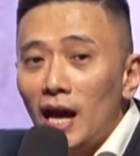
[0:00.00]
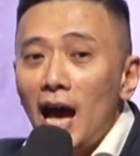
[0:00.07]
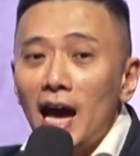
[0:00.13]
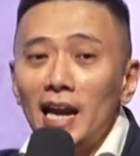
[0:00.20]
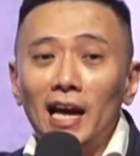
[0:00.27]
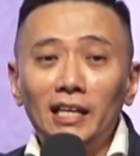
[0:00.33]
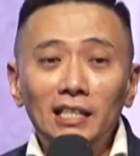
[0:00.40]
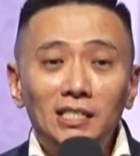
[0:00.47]

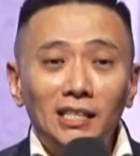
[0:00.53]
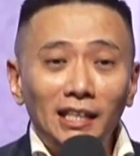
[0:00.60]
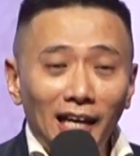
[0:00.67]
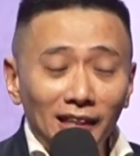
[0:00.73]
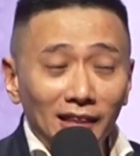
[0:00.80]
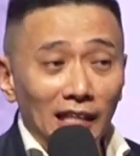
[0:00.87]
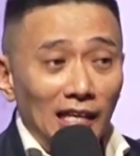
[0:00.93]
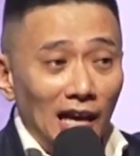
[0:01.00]
anak istri
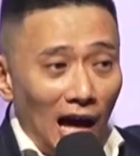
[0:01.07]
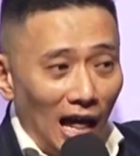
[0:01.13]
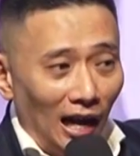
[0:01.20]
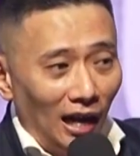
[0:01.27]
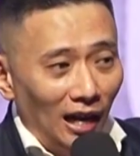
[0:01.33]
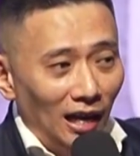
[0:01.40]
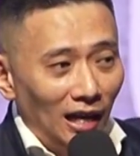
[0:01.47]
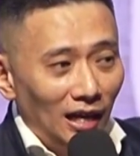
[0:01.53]
kan
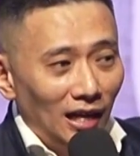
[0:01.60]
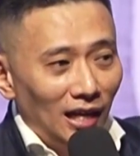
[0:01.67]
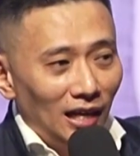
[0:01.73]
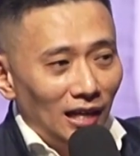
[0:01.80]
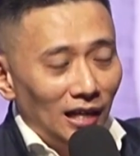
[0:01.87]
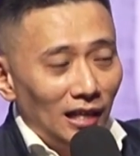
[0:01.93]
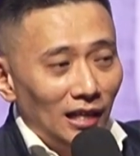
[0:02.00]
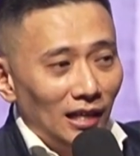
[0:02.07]
tinggal.
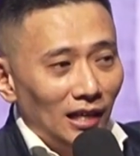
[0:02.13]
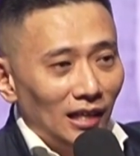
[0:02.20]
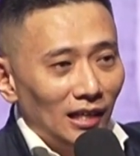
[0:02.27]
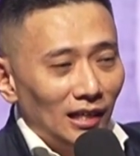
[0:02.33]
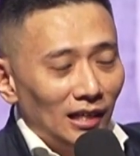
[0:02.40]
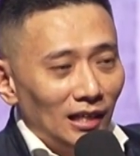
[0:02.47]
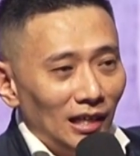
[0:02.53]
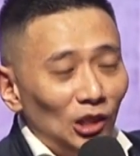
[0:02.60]

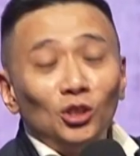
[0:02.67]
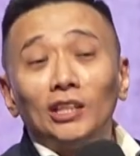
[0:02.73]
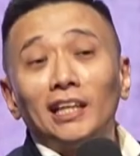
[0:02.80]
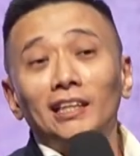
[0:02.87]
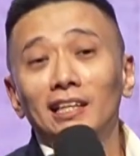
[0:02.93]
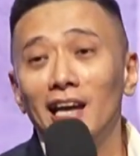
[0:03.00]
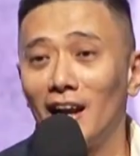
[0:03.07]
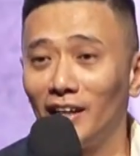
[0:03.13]
Itu
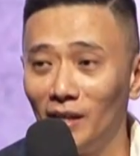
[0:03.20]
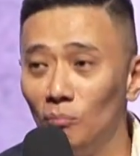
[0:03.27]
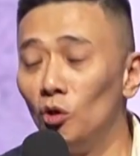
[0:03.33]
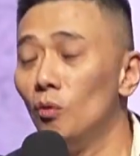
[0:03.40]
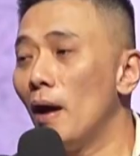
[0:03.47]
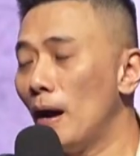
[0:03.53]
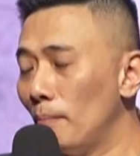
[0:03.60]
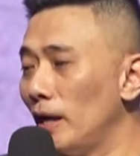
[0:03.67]
ternyata daerahnya
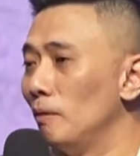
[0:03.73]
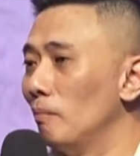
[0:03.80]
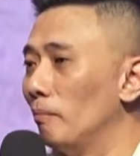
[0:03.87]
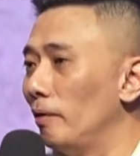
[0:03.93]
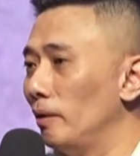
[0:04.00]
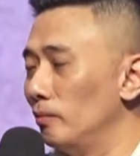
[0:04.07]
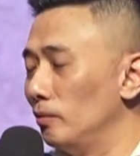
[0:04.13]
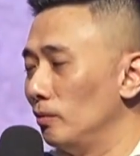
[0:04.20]
belum aman
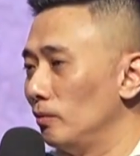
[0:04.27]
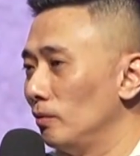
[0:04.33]
Bapak Ibu.